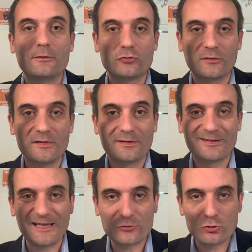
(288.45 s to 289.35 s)
je cite,
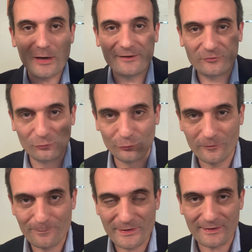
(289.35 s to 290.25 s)
saturation de
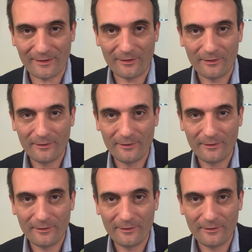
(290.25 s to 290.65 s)
l'hôpital.